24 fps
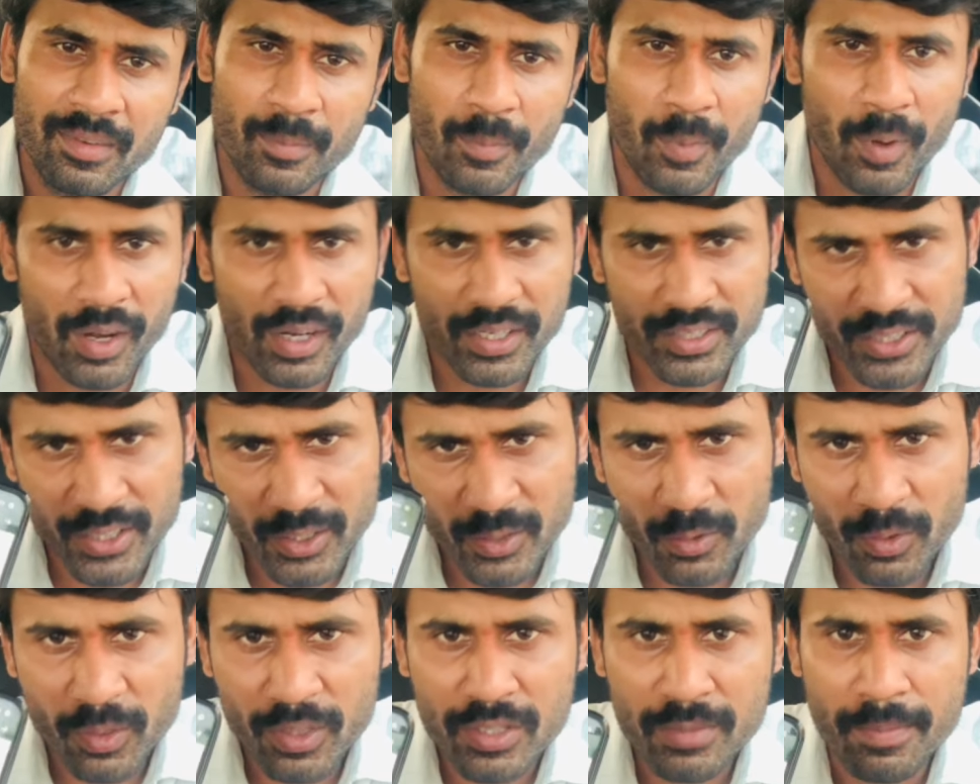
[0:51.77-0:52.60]
పాలసీల
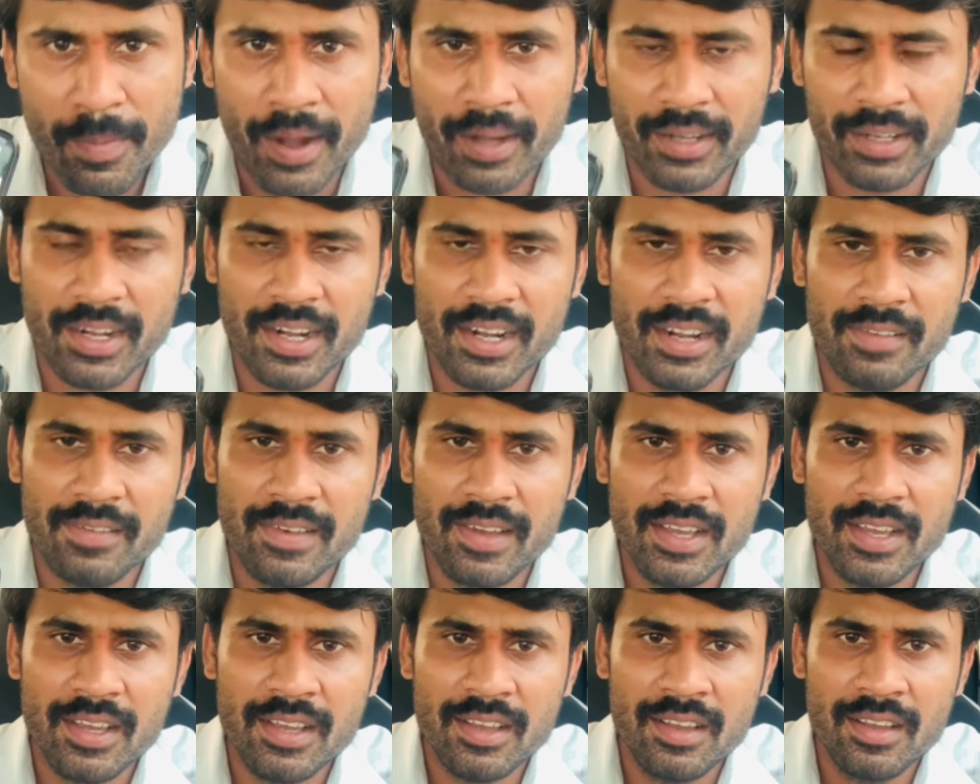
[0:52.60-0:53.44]
గురించి
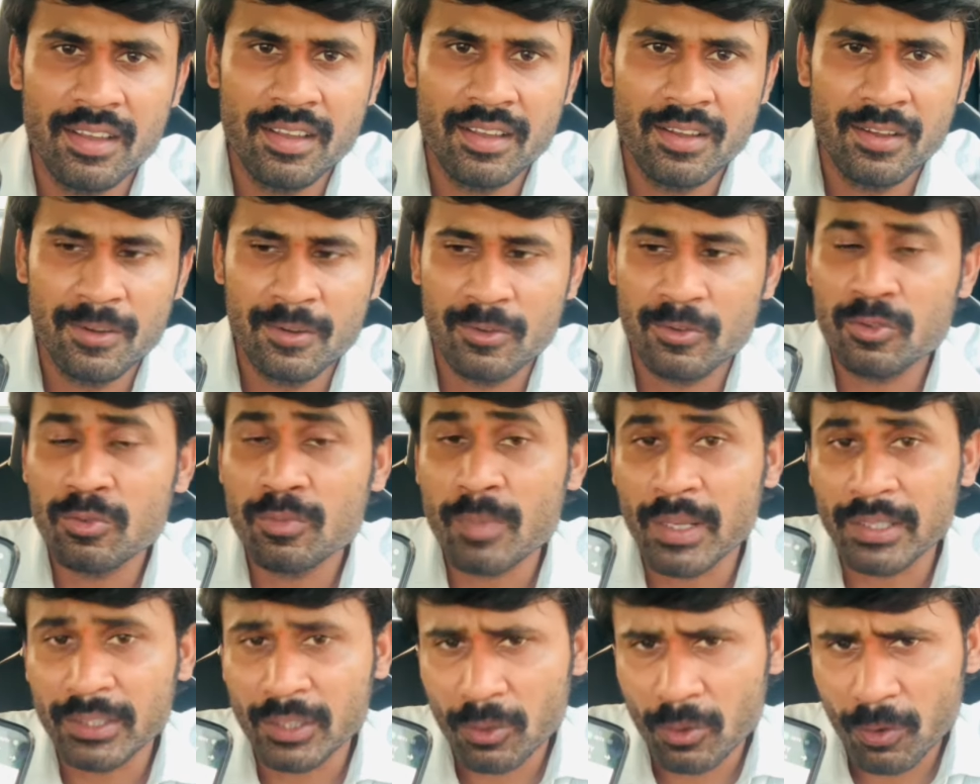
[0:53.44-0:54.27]
మాట్లాడావా నువ్వు
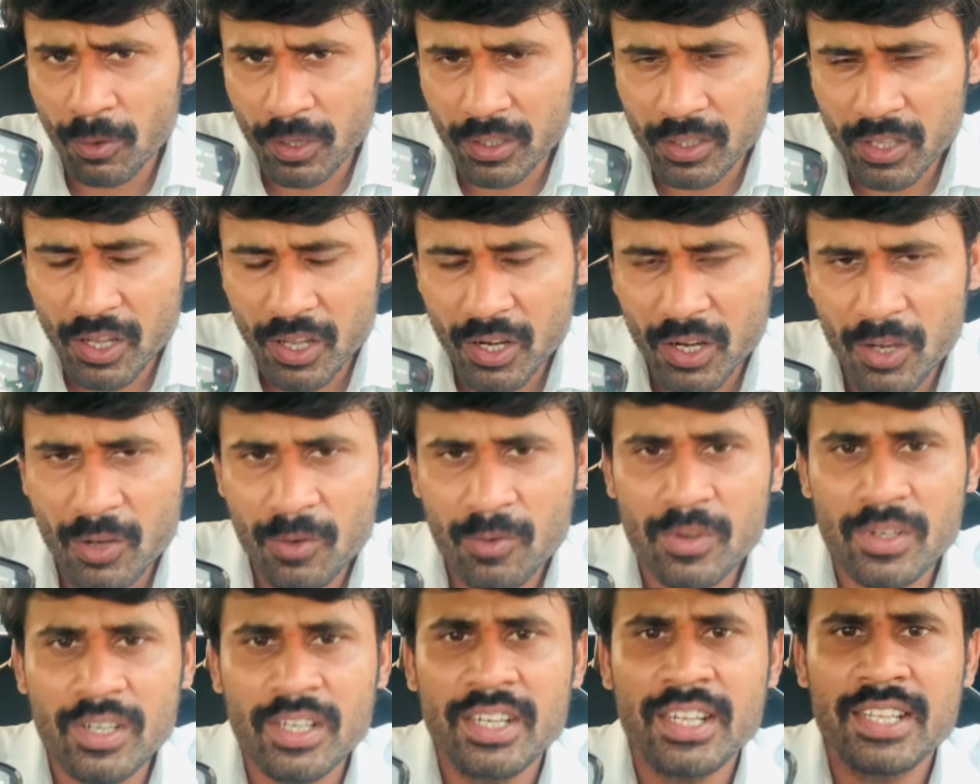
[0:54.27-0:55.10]
మంత్రి హోదాలో
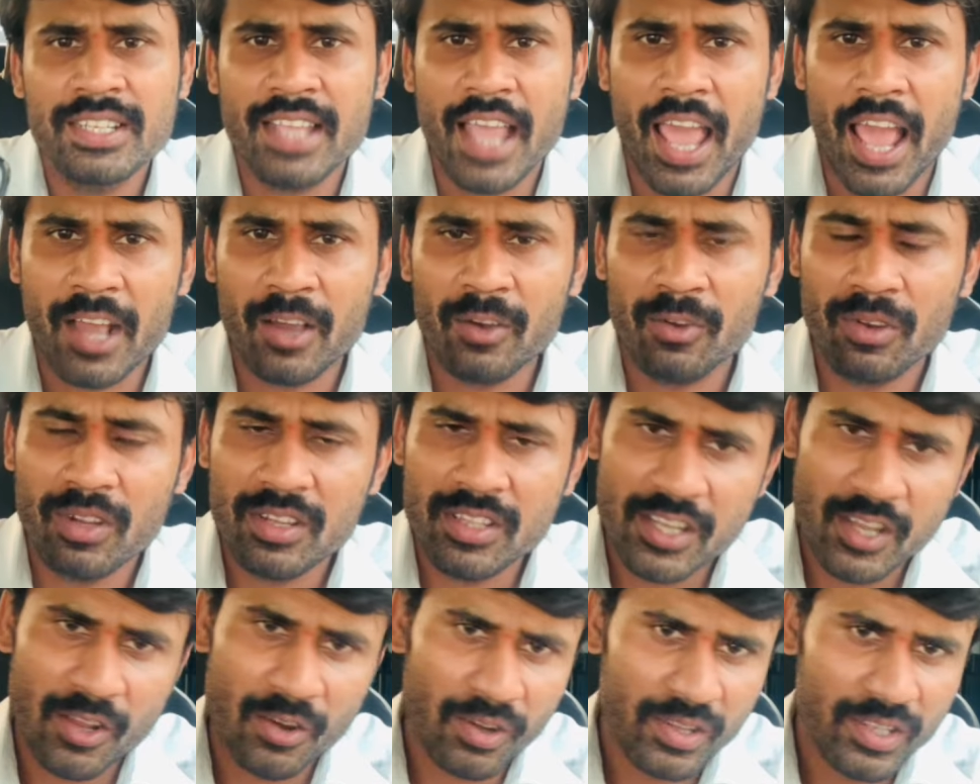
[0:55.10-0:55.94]
ఉండి నీ శాఖ
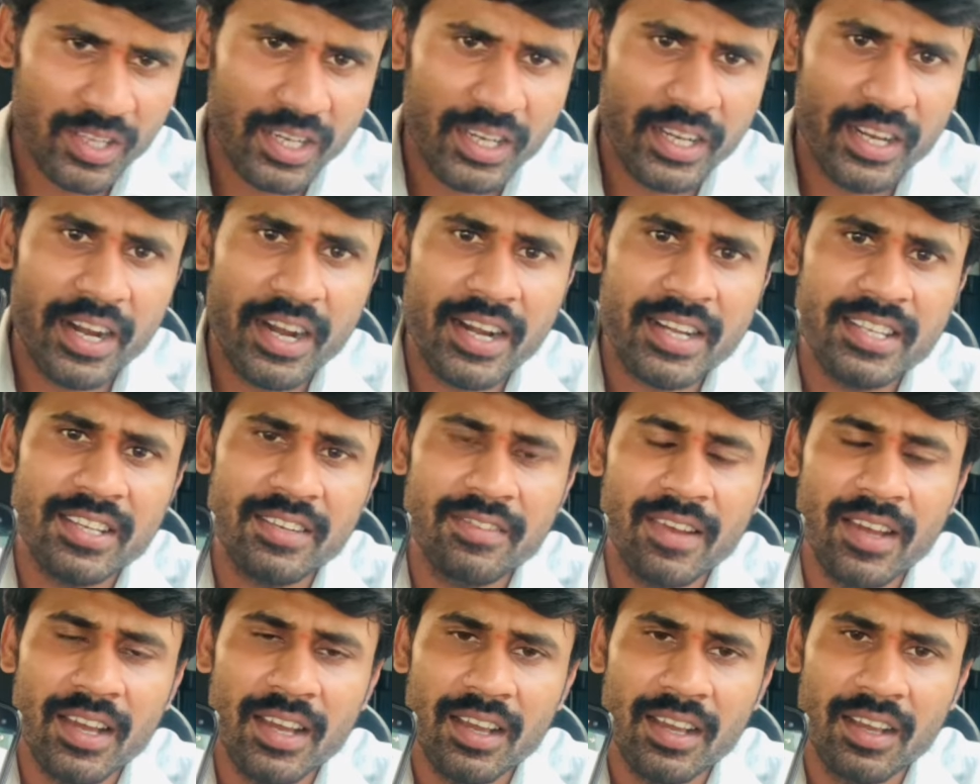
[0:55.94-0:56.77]
గురించి ఏ రోజైనా
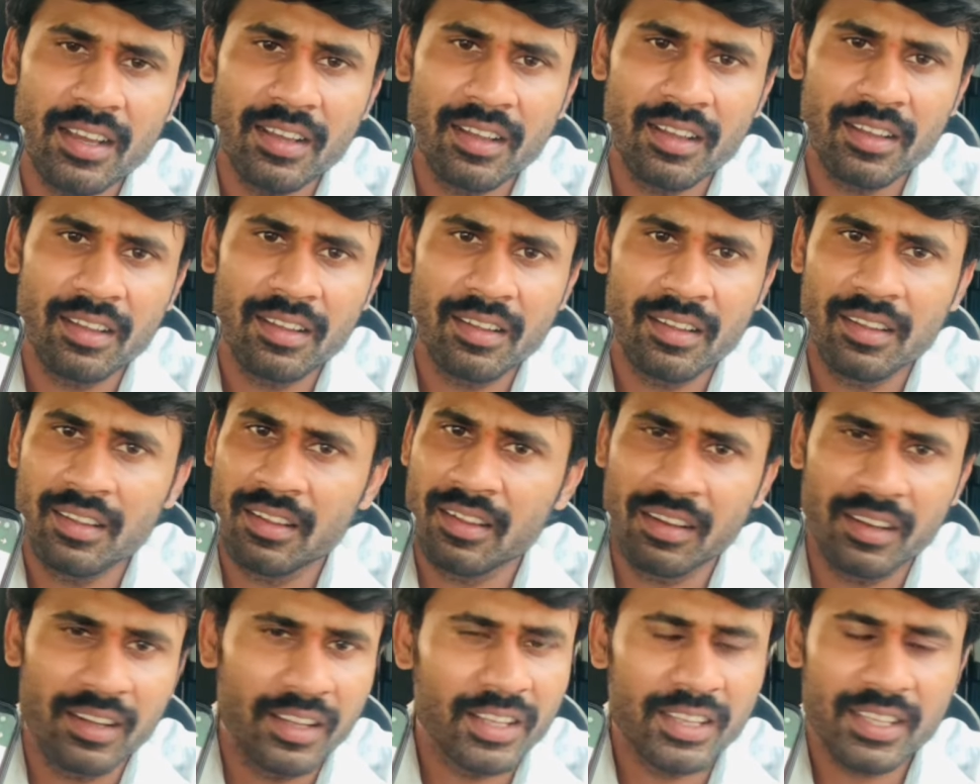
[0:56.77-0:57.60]
ఏడ్చేవా
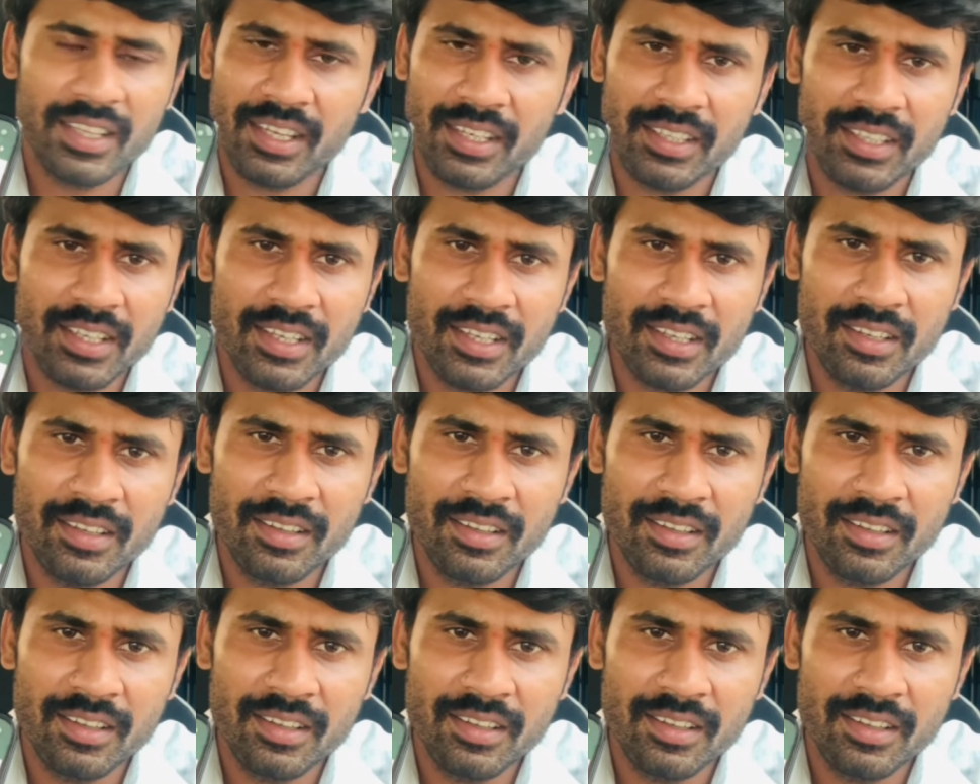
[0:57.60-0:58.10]
లేదు కదా